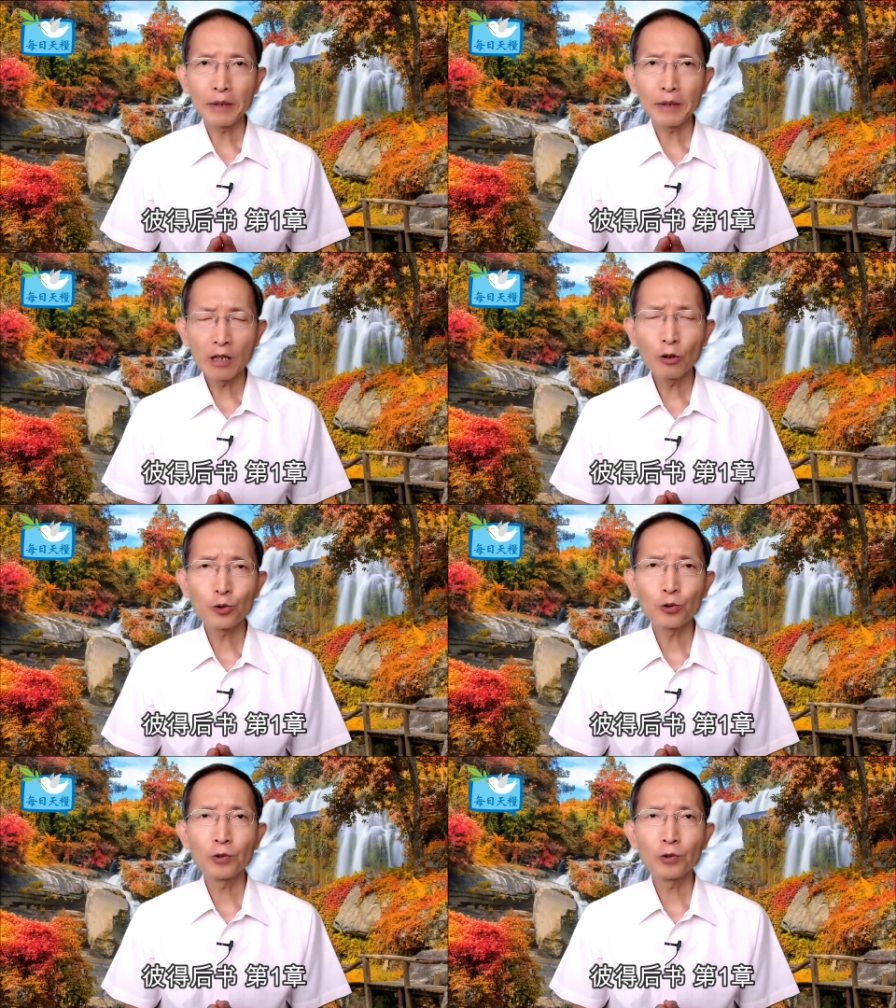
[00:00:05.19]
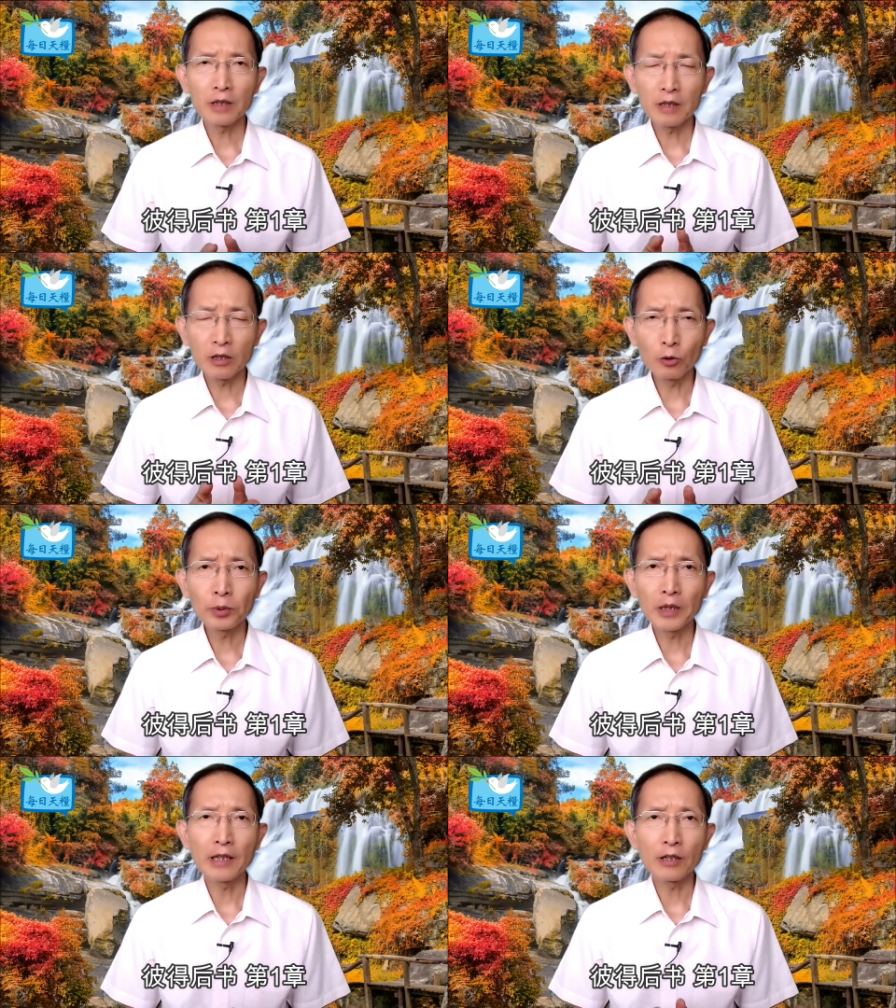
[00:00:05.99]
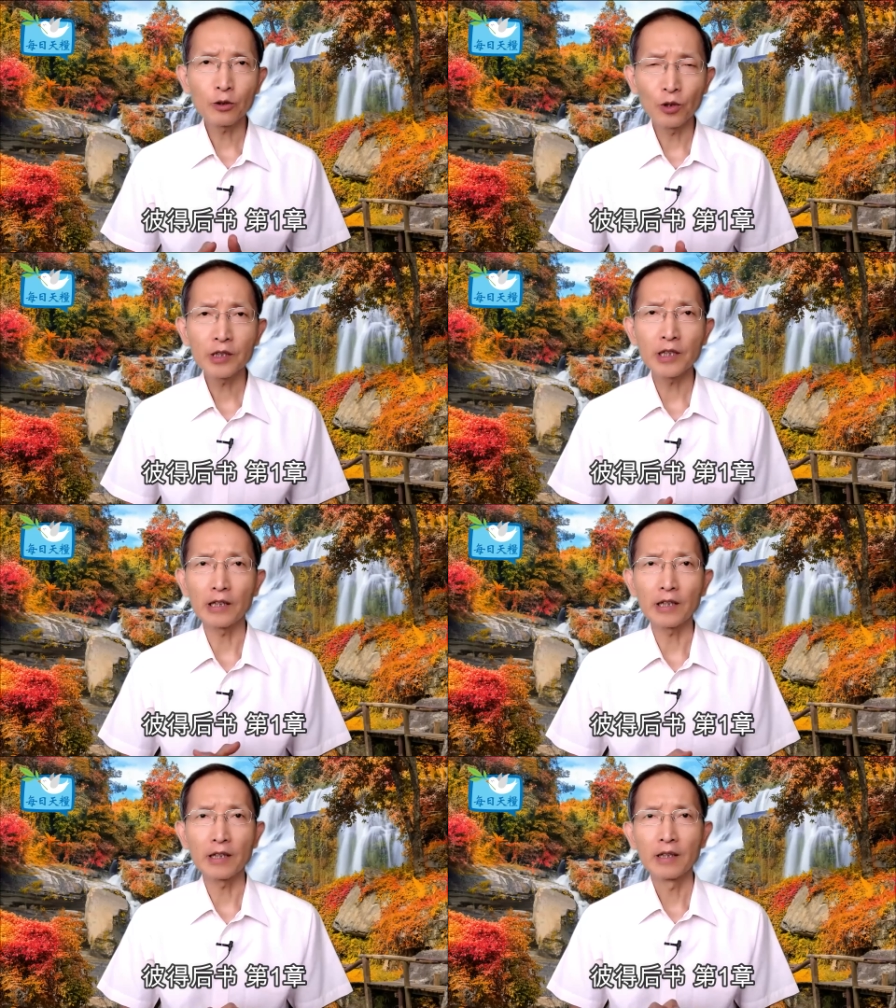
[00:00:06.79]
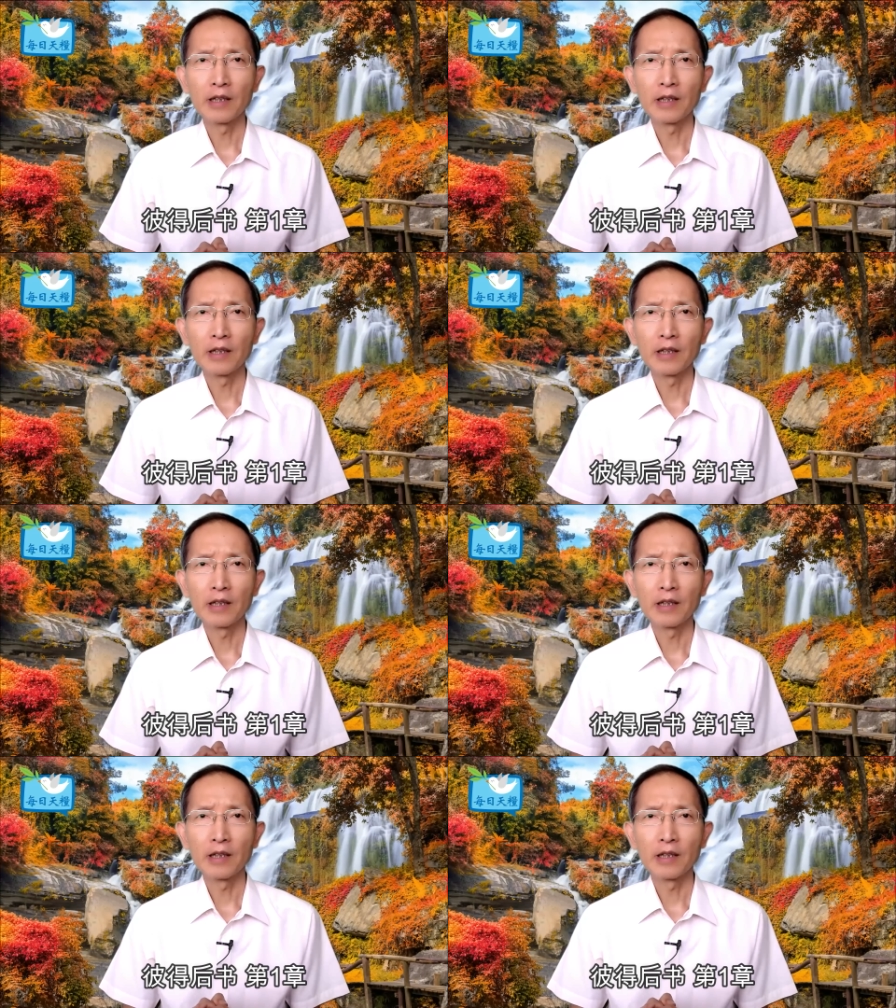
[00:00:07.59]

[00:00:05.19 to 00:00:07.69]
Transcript: 彼得后书是使徒彼得所写的，